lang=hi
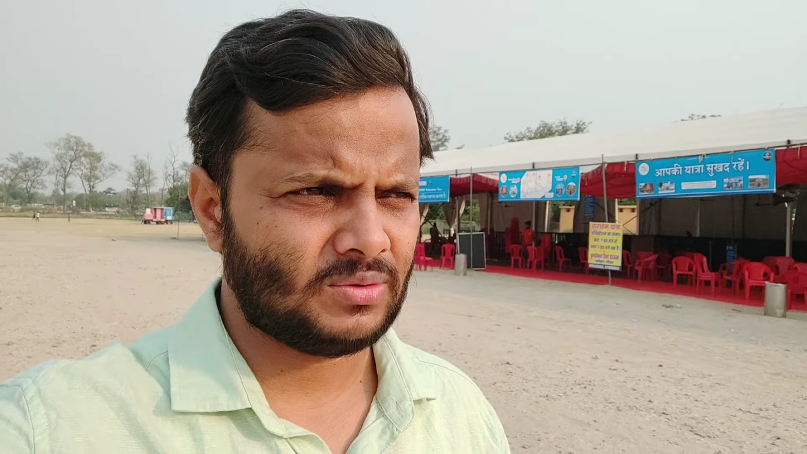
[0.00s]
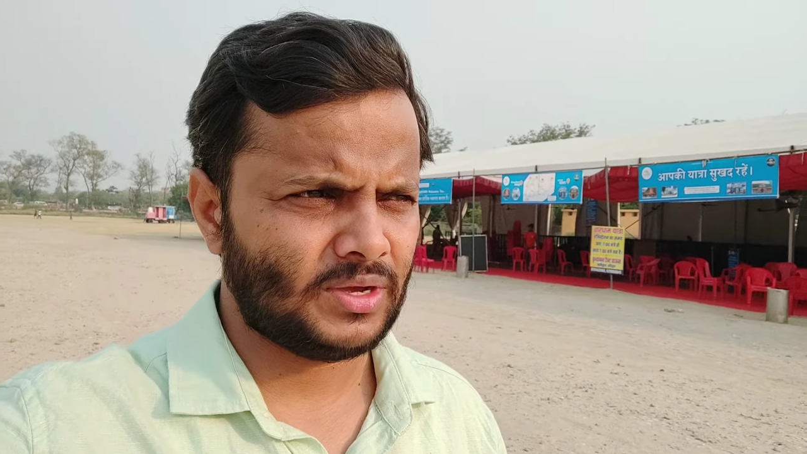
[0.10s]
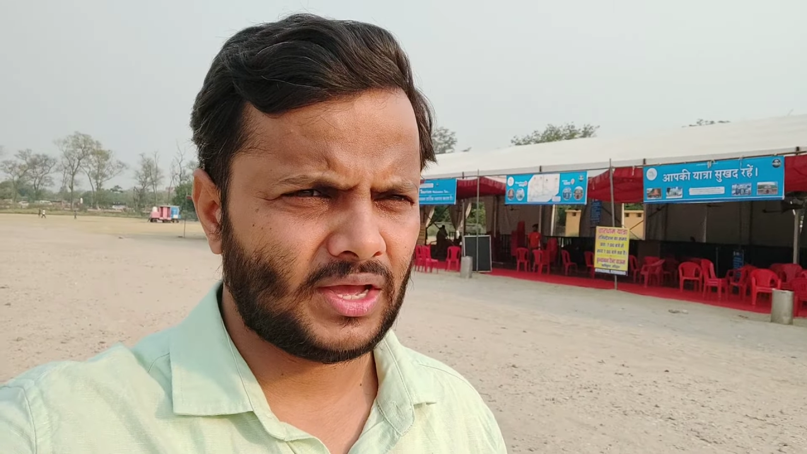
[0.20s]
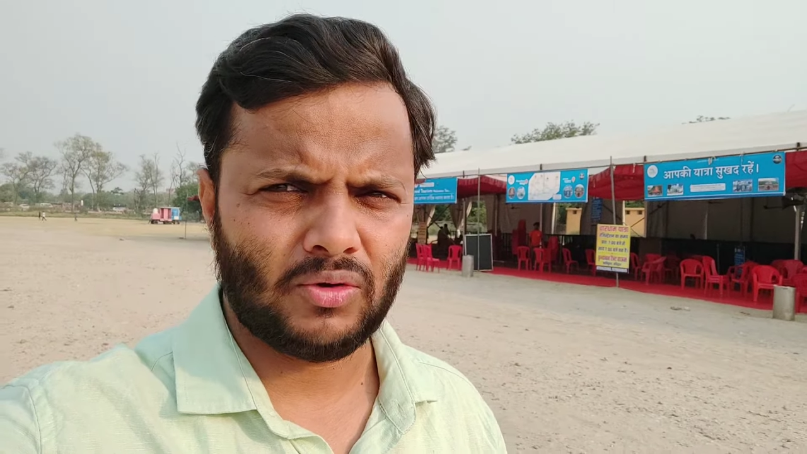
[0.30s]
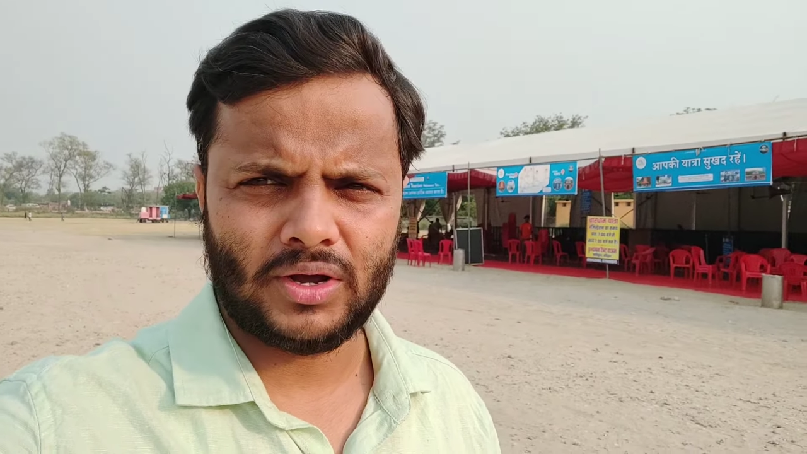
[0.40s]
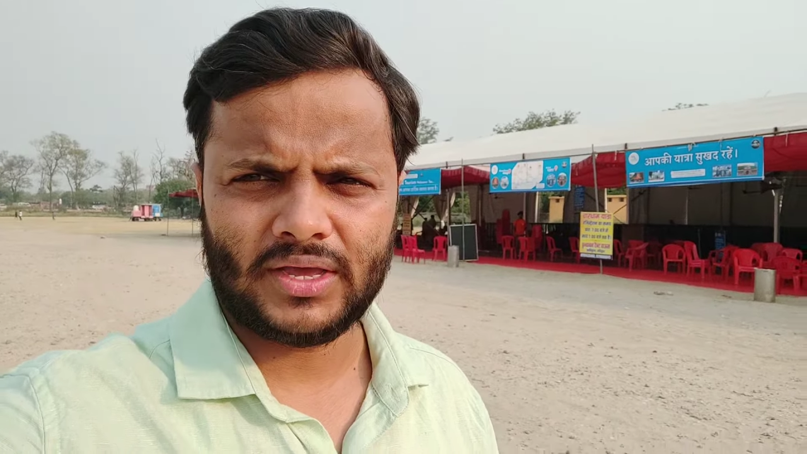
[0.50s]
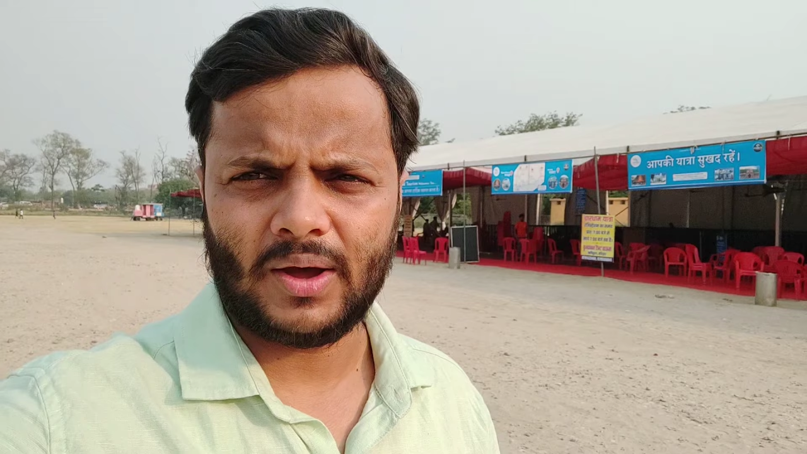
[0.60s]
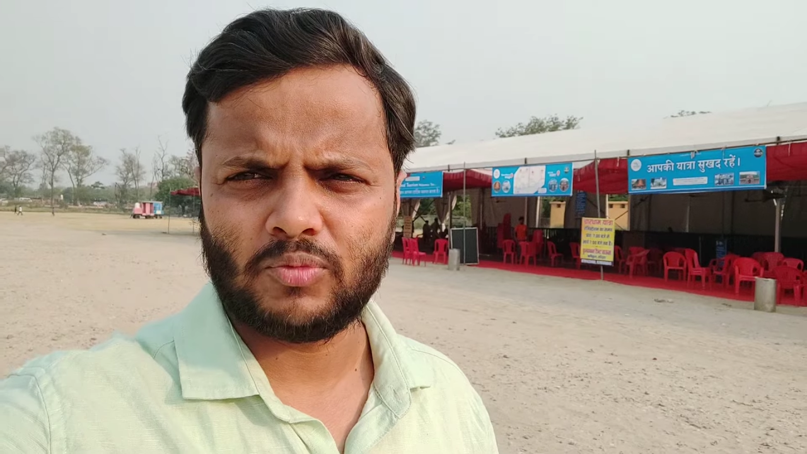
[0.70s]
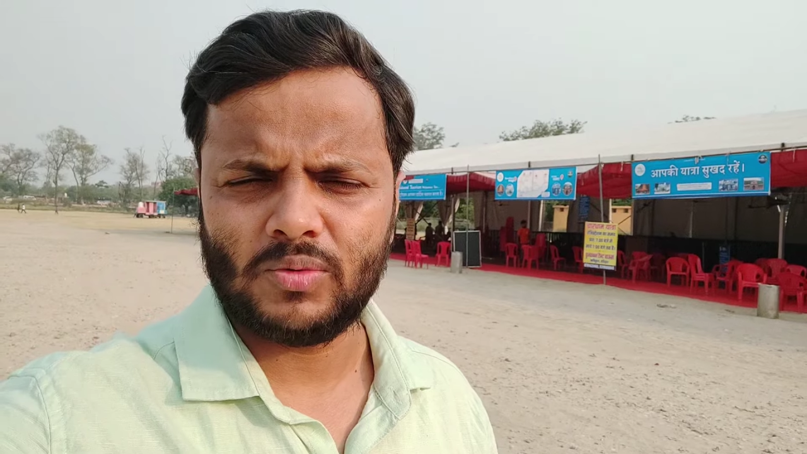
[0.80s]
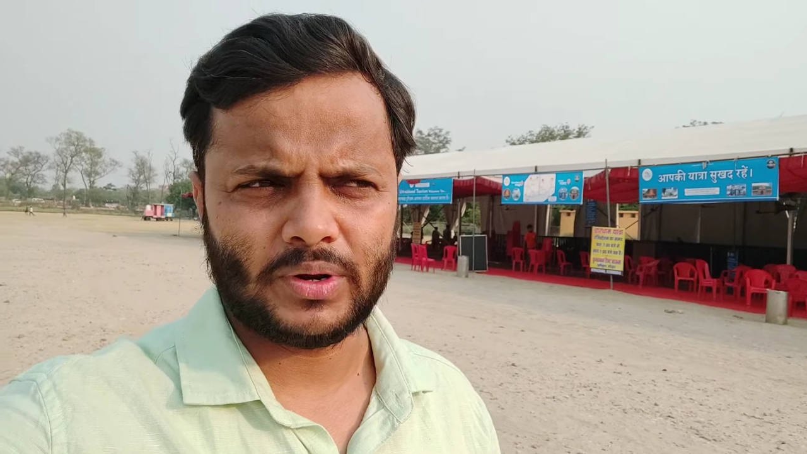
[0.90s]
ऐसे में क्या होगा कि
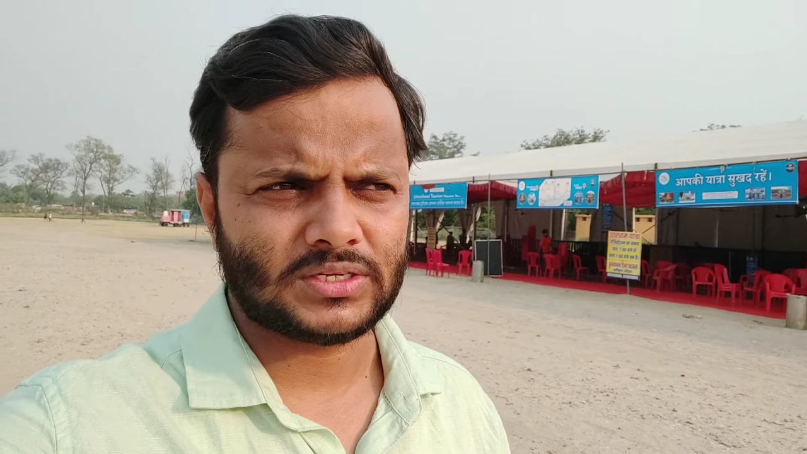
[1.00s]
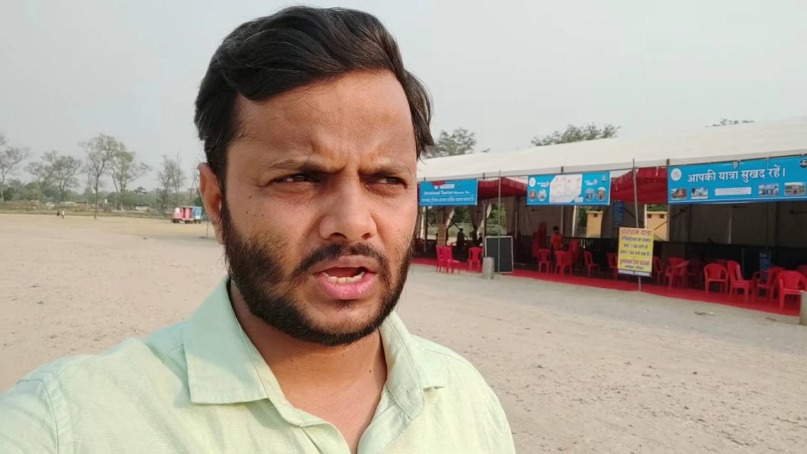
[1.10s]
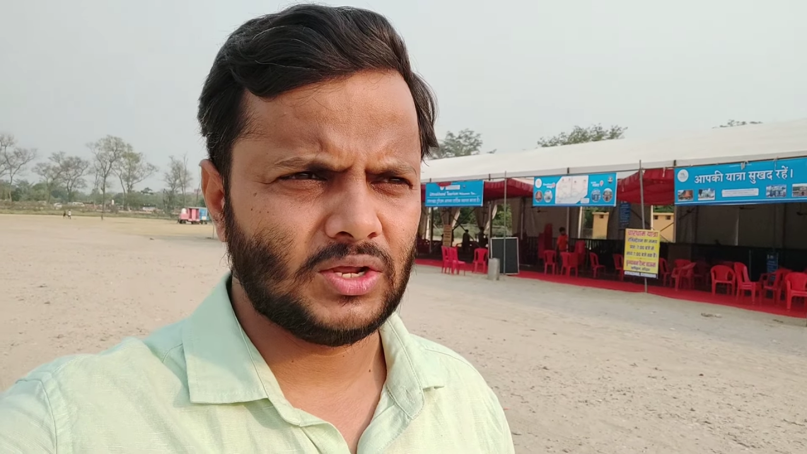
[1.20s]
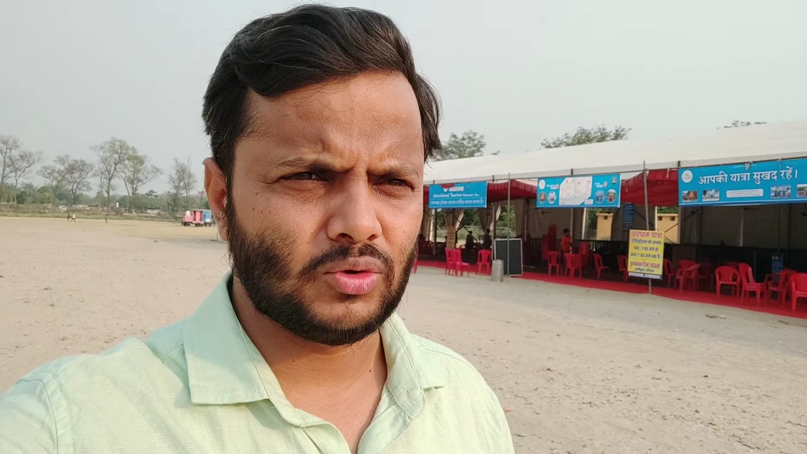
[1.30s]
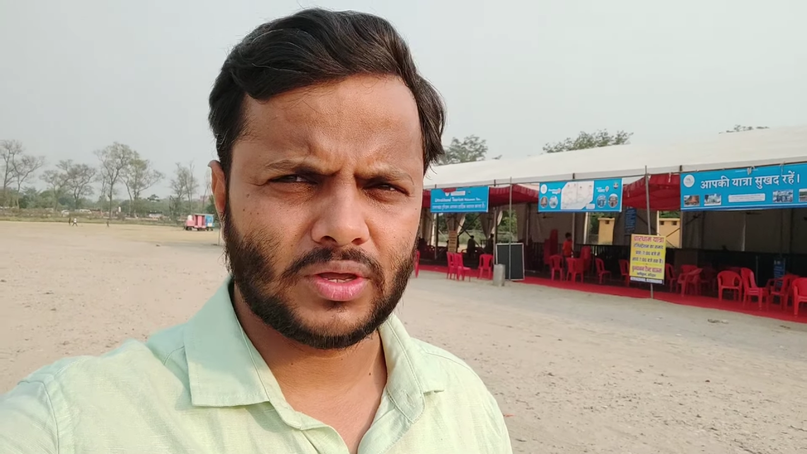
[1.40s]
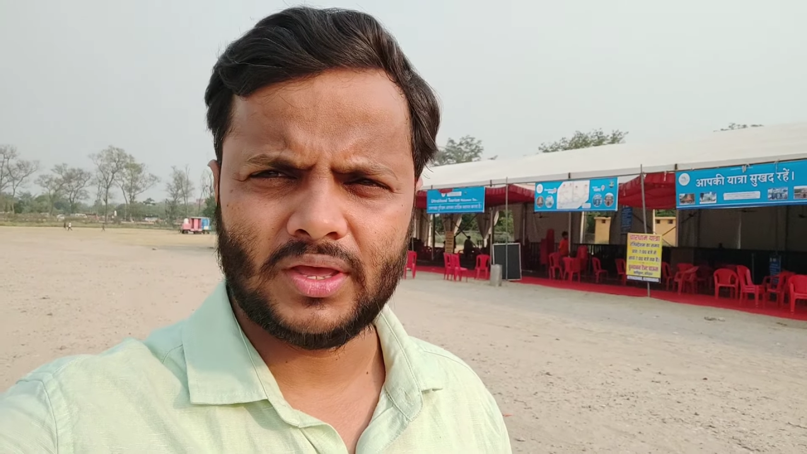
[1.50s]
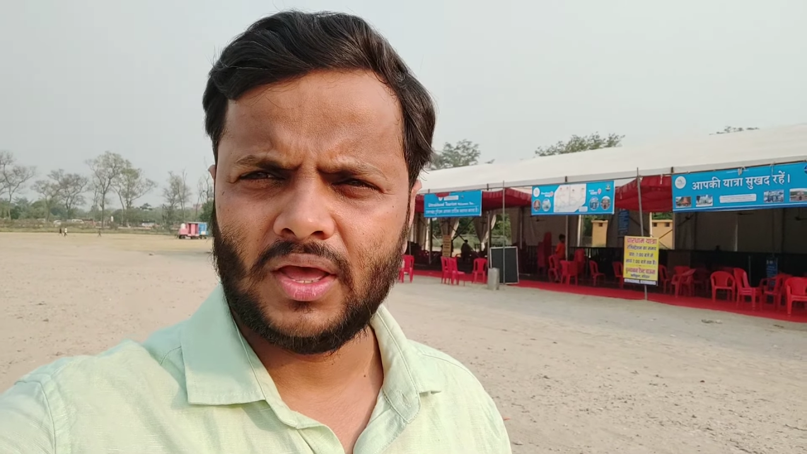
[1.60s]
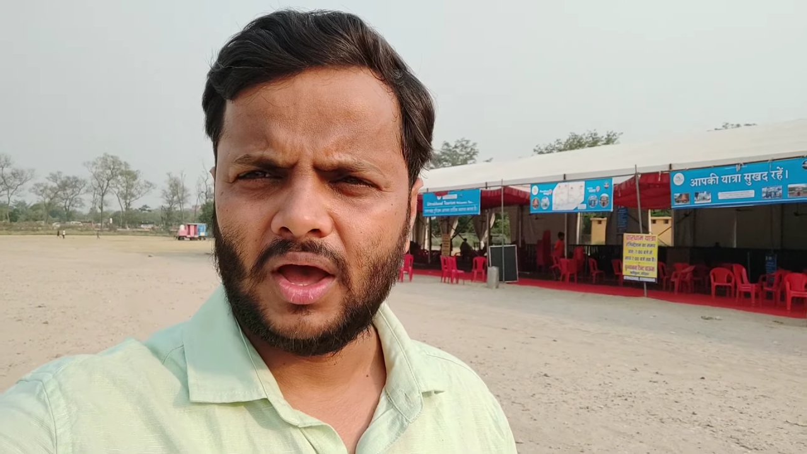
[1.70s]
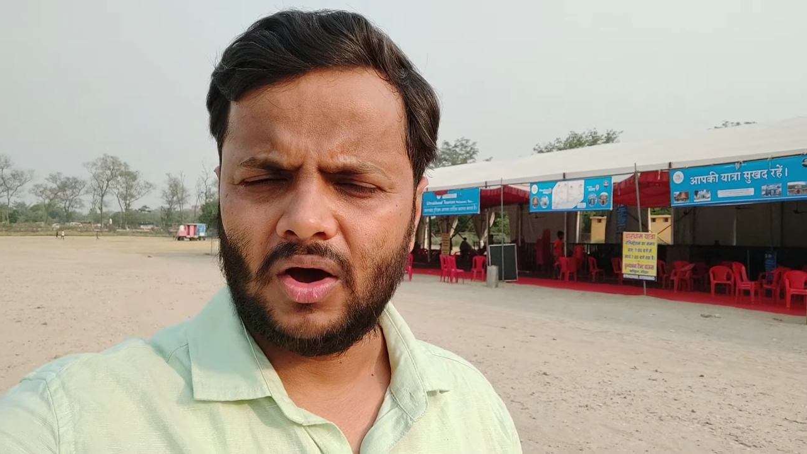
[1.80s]
आपको ही परेशानी होगी